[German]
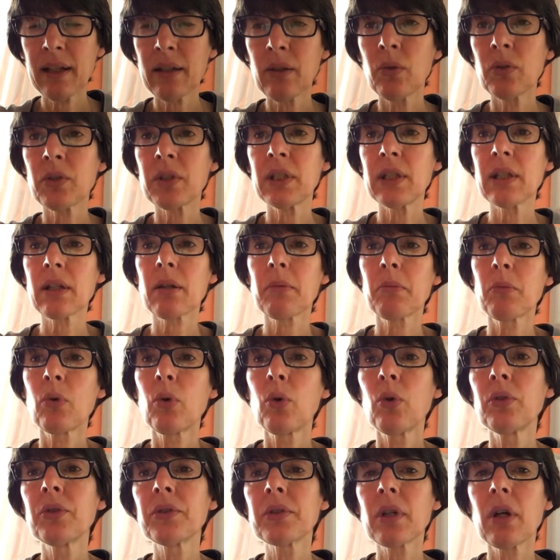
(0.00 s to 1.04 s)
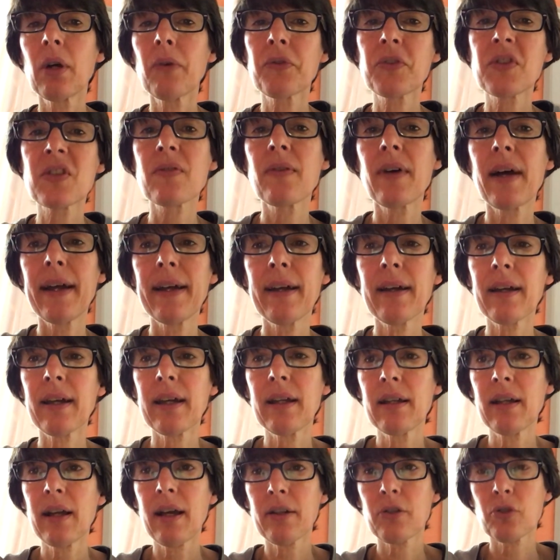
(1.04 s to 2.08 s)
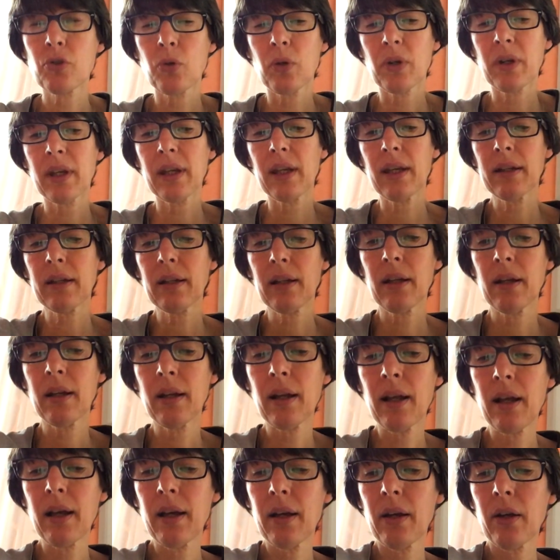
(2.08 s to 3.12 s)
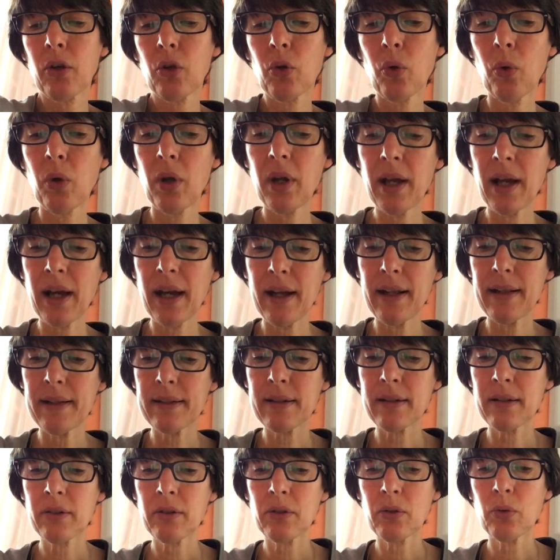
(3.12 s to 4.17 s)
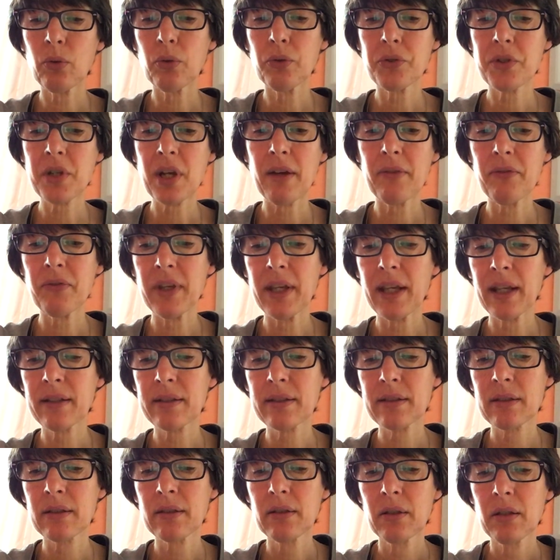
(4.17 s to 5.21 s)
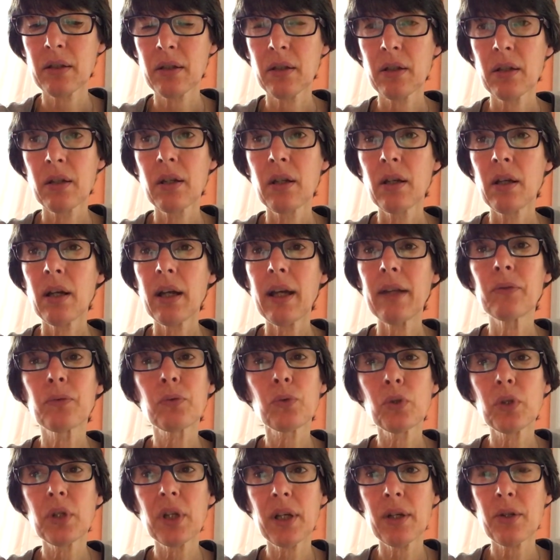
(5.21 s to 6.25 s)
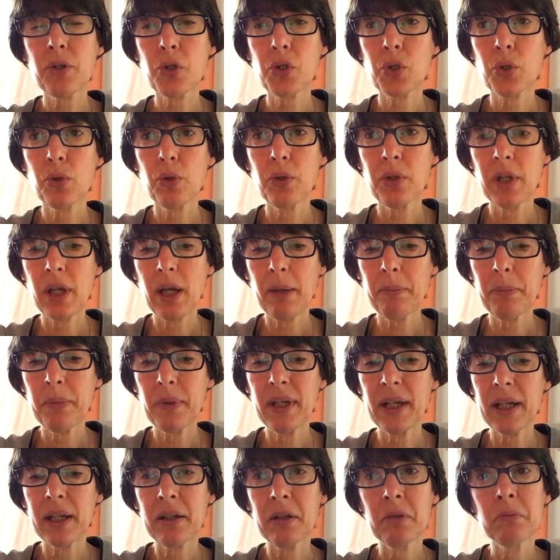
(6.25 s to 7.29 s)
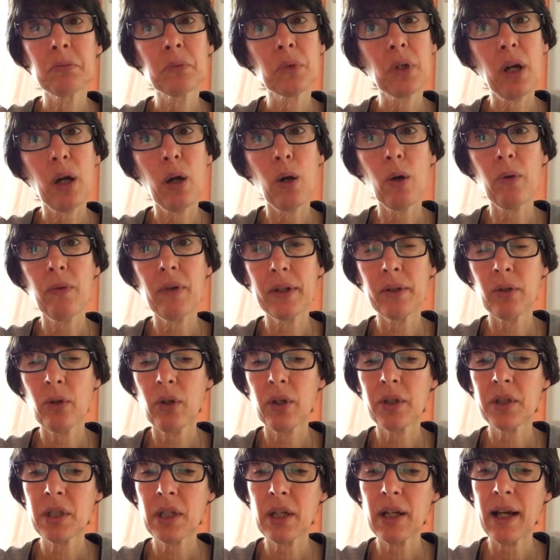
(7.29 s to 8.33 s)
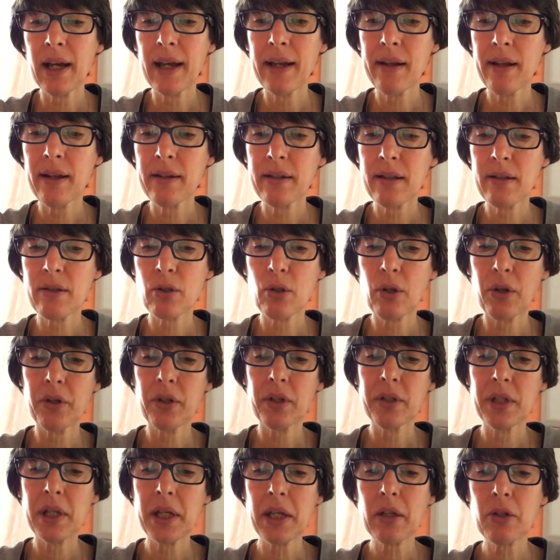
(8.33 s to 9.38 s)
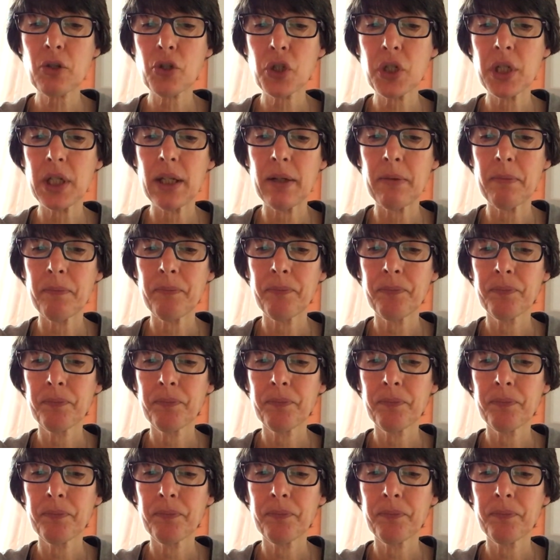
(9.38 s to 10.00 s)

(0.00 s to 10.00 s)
und ihrem Hund auf zwei renaturierten Kohlehalden unterwegs. Ein wunderschöner Blick, auch wenn heute leider die Sonne nicht schien.